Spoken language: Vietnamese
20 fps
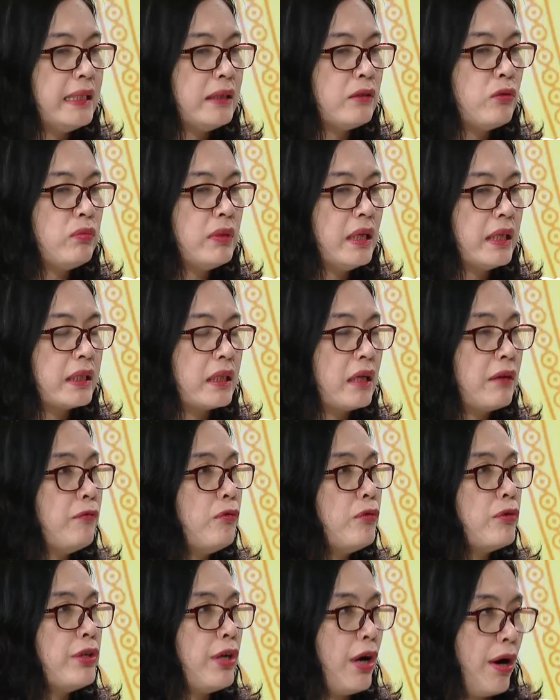thì cũng là
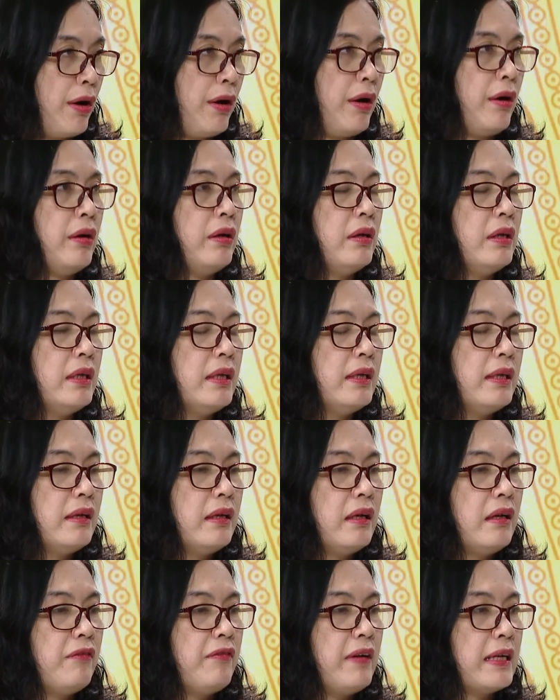các vụ nhỏ
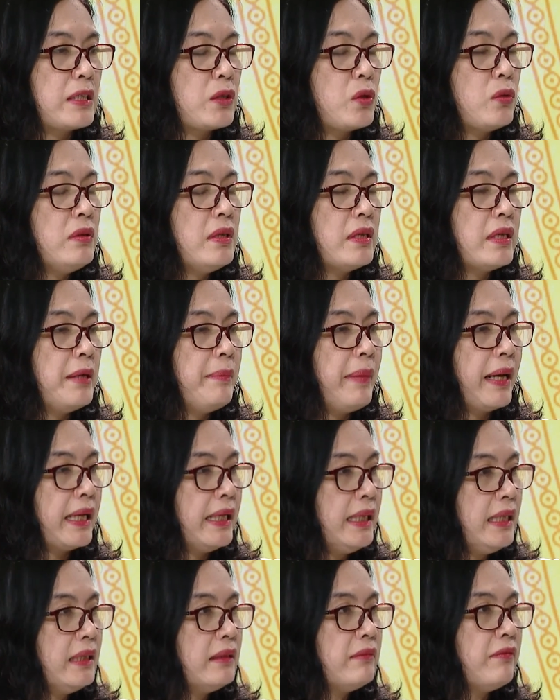à, và số lượng người mắc
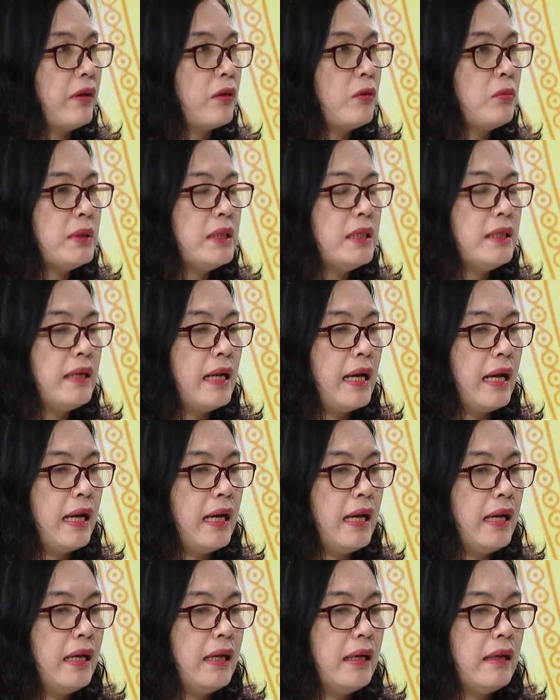ít và cũng như là
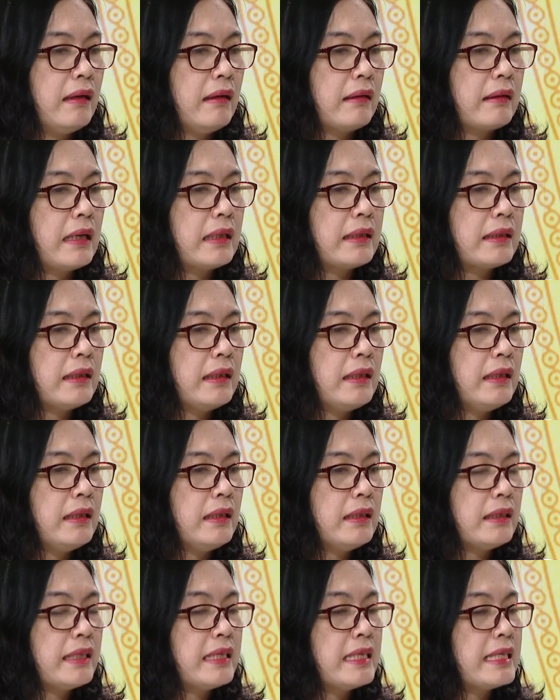à, các
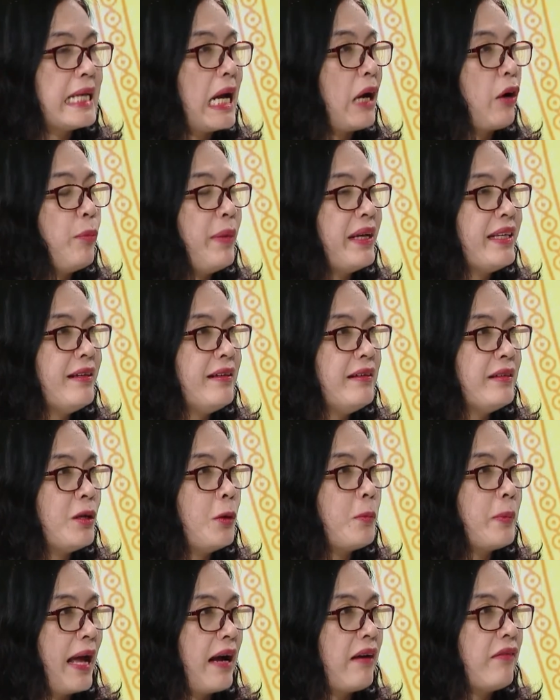cái tình trạng của bệnh nhân thì
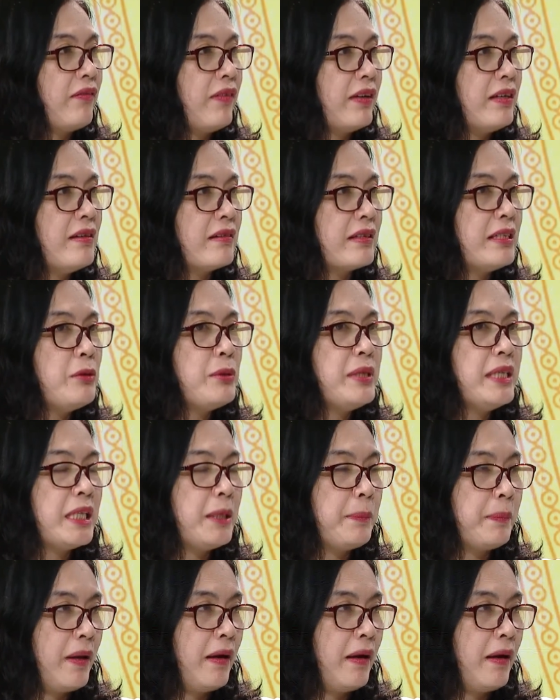không nặng và được điều trị kịp